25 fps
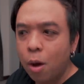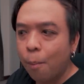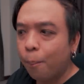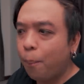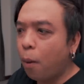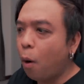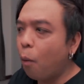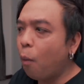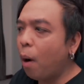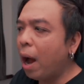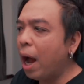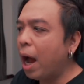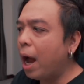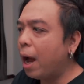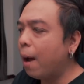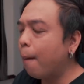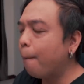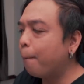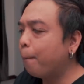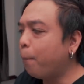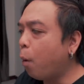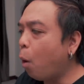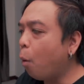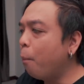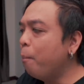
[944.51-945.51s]
เพราะว่า
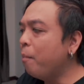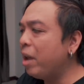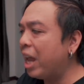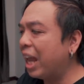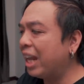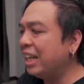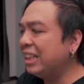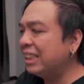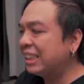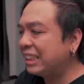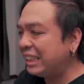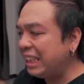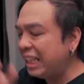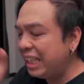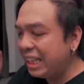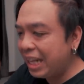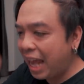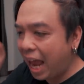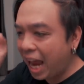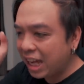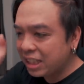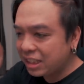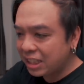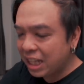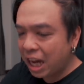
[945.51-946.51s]
ผมเห็นซีน
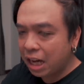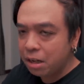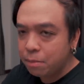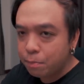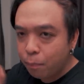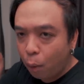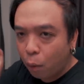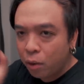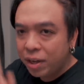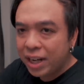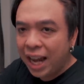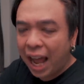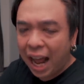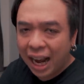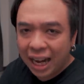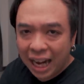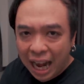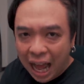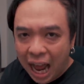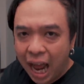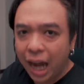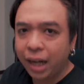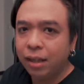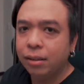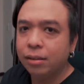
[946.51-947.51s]
แอคชั่นบนนั่ง
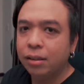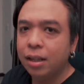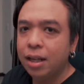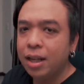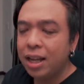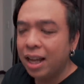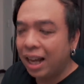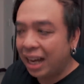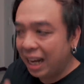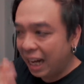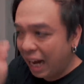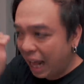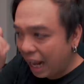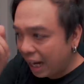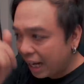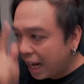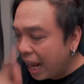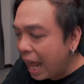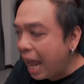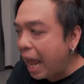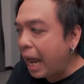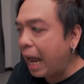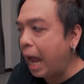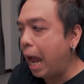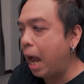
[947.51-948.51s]
ร้านครั้ง
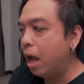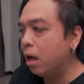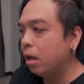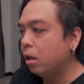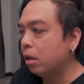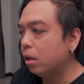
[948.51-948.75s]
แรกอะ่ะ